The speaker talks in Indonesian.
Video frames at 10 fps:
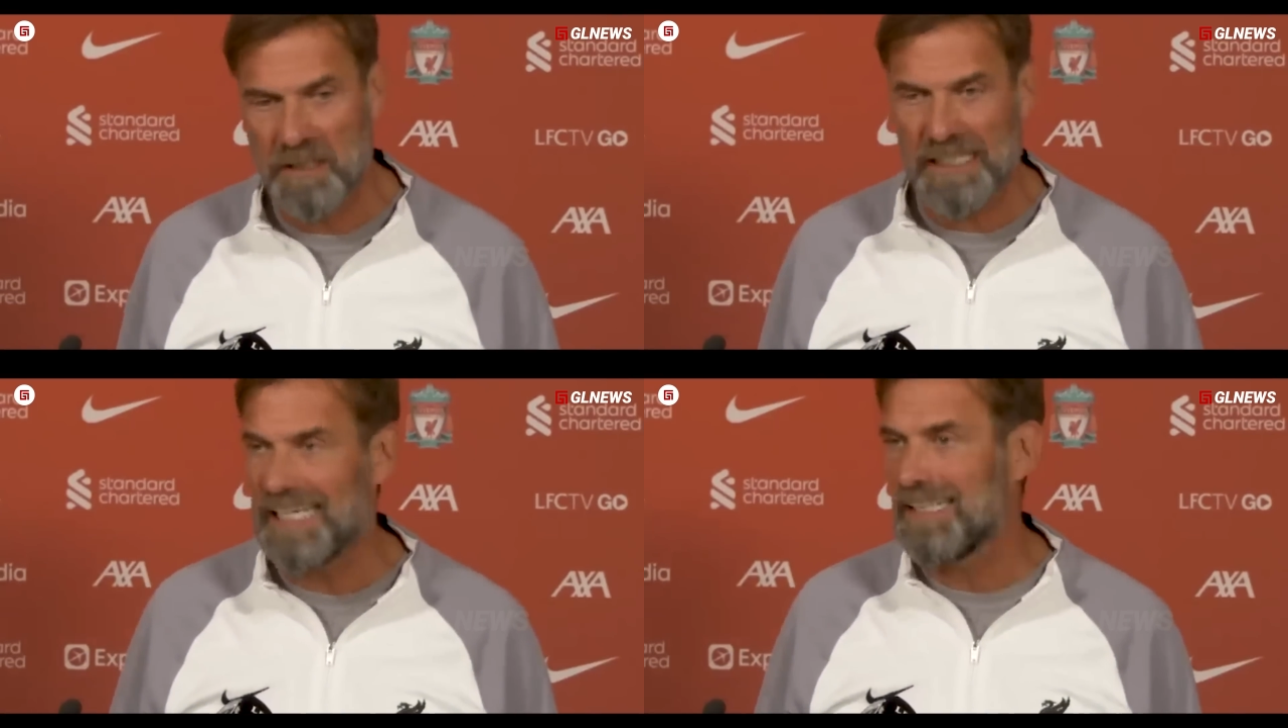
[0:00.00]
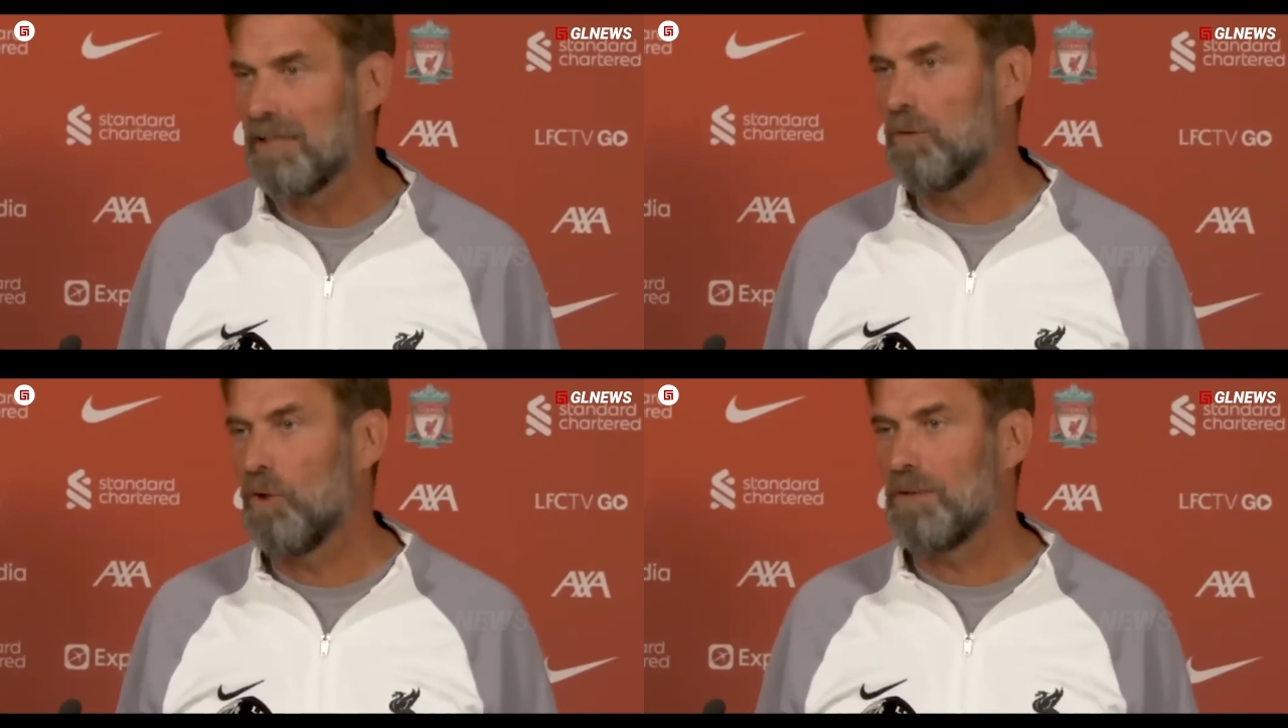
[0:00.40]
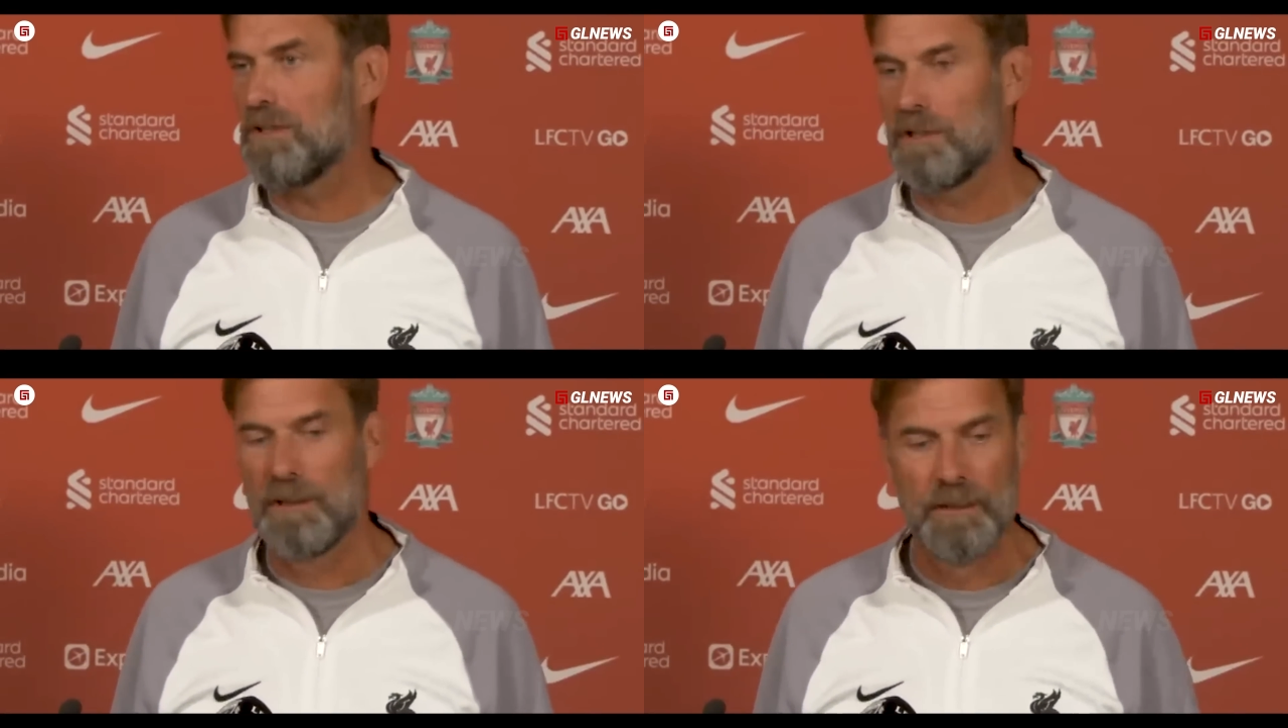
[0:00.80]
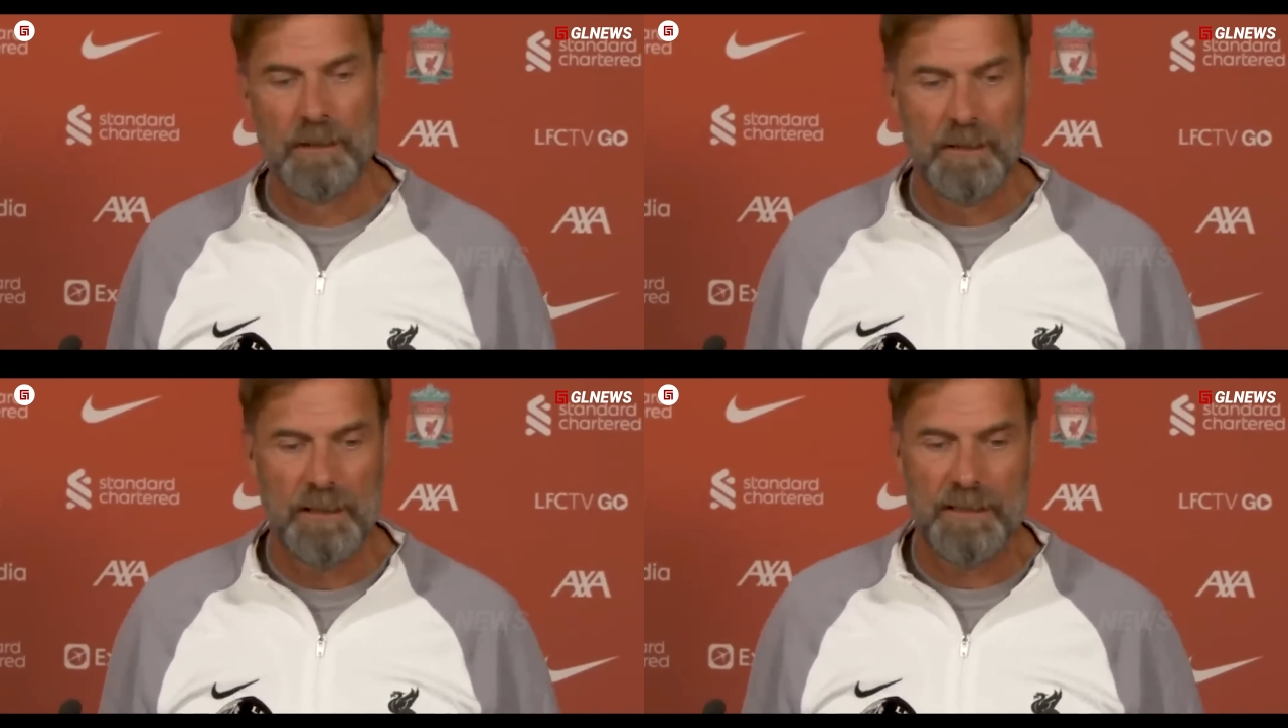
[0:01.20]
unlucky in moments,
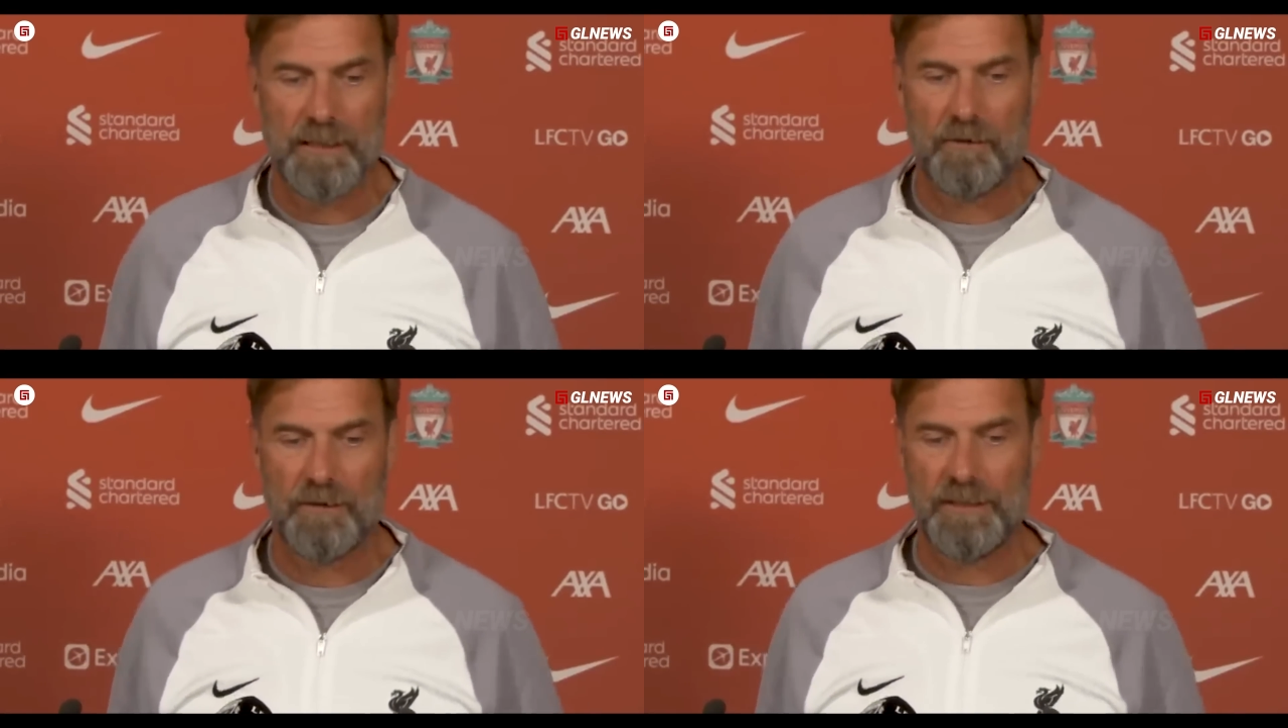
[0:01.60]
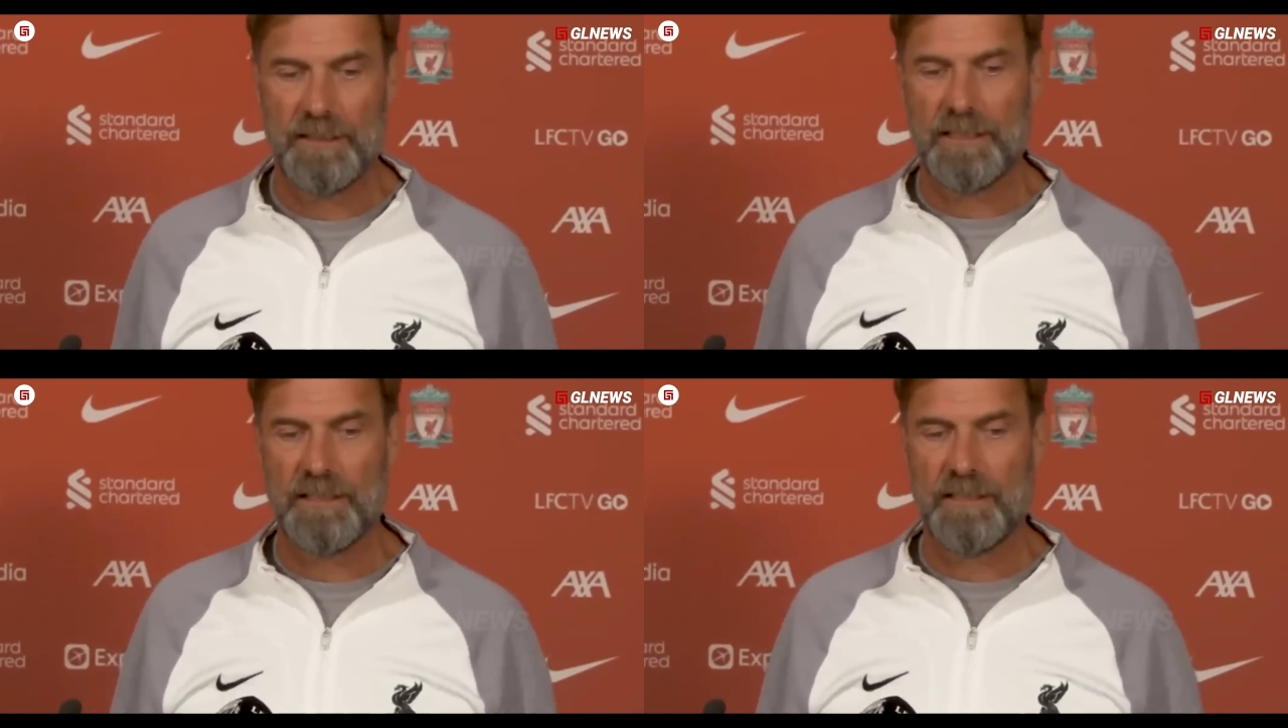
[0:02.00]
and now they did it.